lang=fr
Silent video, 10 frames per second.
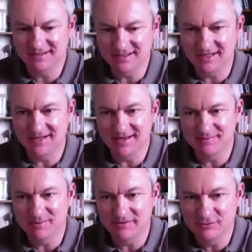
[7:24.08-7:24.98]
très clair et
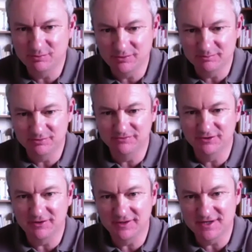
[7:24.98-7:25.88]
bravo pour, pour votre
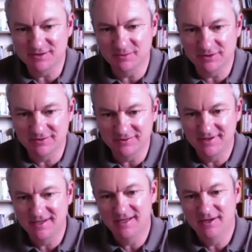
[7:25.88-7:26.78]
engagement
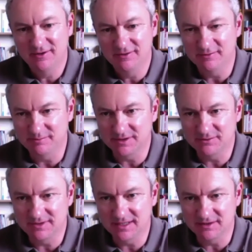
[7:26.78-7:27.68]
auprès du
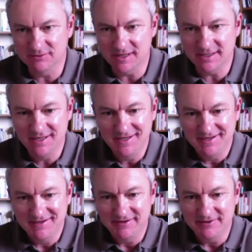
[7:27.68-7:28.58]
territoire.
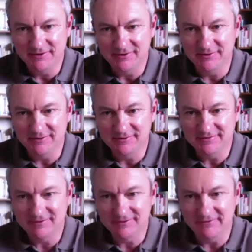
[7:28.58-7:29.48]
Euh,
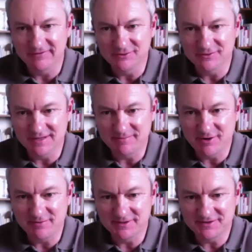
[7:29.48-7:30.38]
on va donner la parole
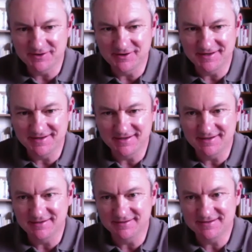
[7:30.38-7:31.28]
maintenant
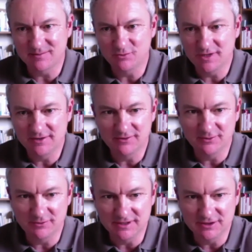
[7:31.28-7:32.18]
à, Samuel
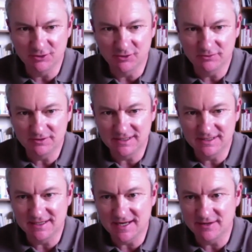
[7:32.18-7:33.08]
Olichon, qui est